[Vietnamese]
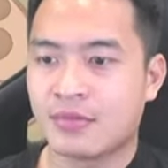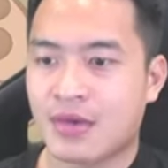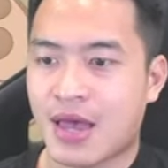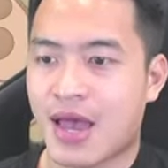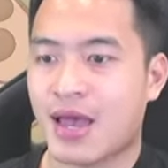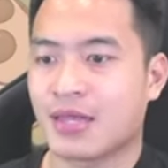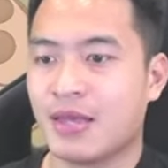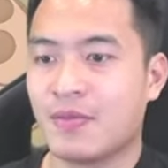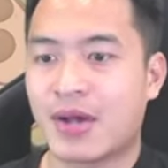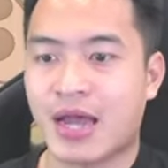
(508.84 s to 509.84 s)
À,
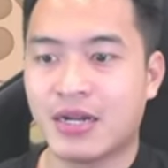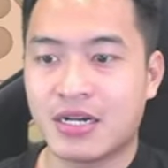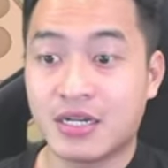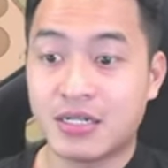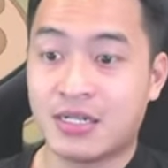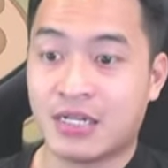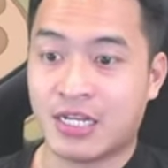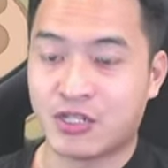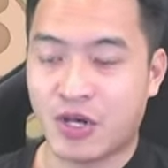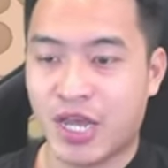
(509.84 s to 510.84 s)
thêm một cái nữa,
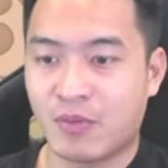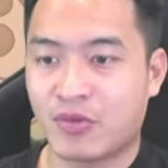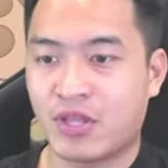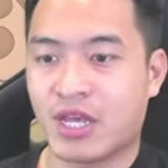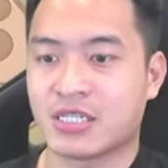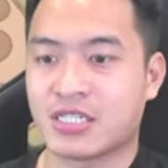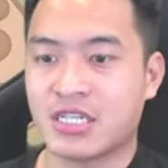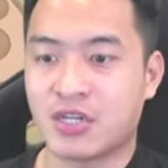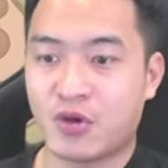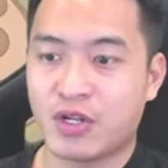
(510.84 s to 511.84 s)
để cho anh em có thể xây
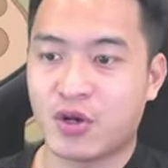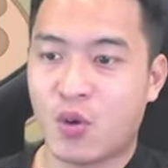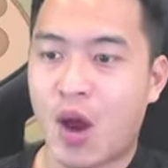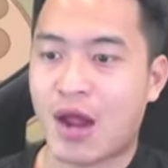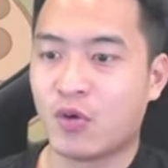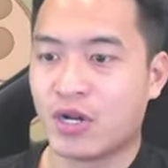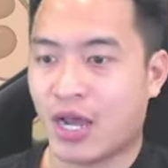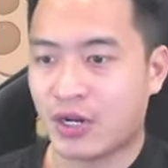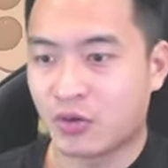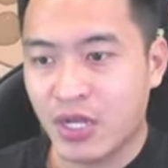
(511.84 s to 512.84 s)
dựng đội hình nó khỏe luôn ở
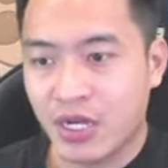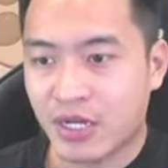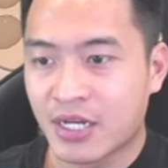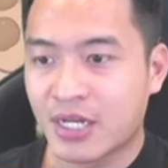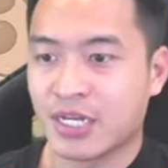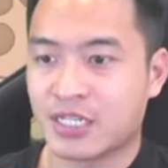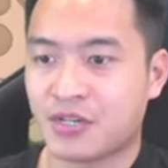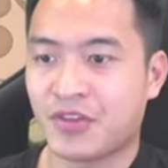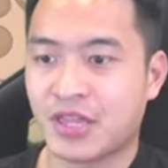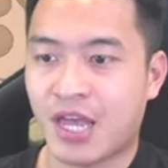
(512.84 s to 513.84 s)
ngày đầu tiên ấy, thì
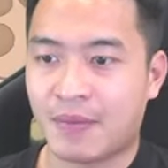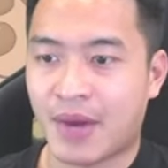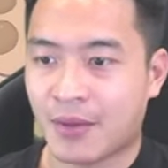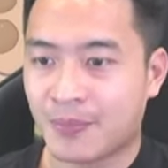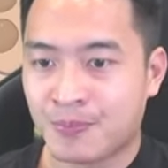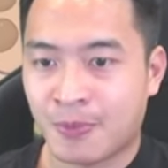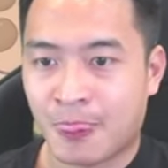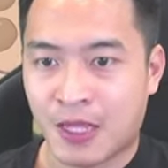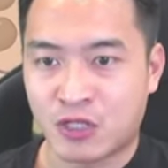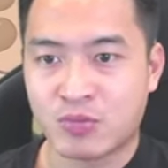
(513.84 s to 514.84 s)
trong phần tiệm này
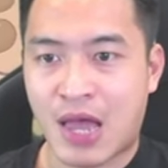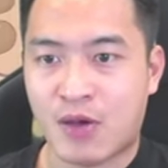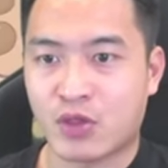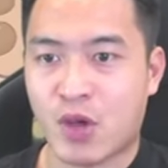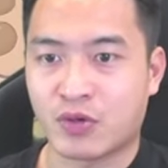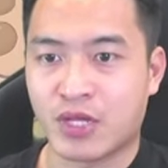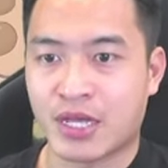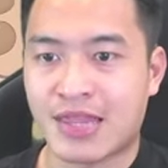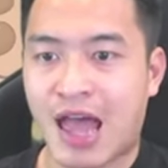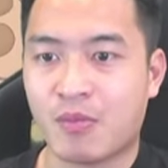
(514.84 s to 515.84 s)
chúng ta hoàn toàn có thể
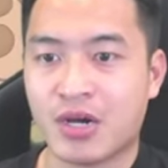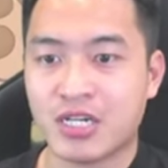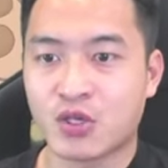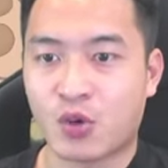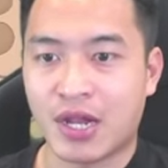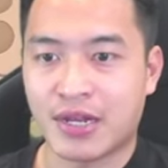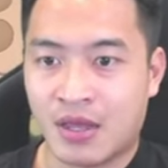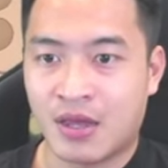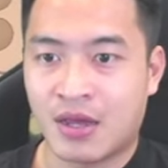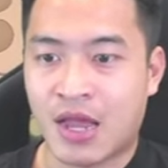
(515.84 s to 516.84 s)
tạo mới số lần nhá.
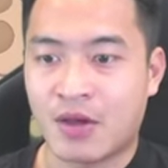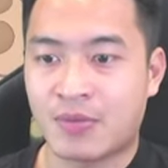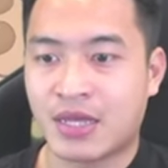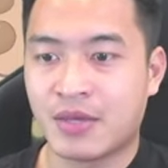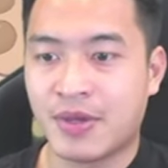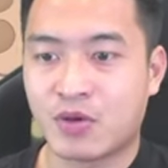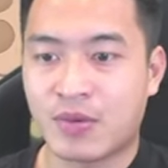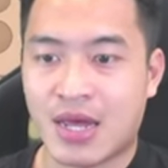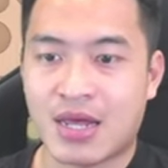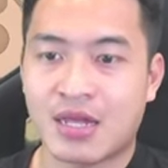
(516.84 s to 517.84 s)
Ngày hôm nay thì mình cũng
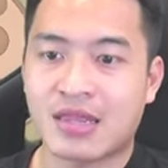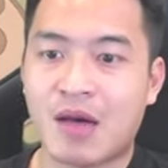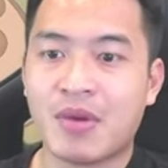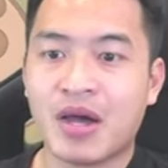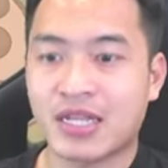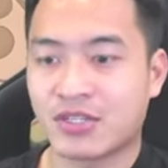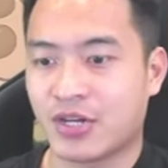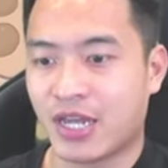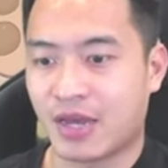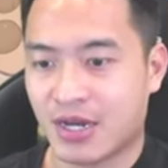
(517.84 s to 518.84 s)
đã tạo mới hết rồi
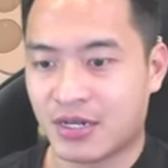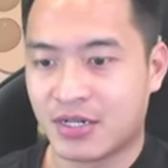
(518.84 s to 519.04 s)
anh em nhá.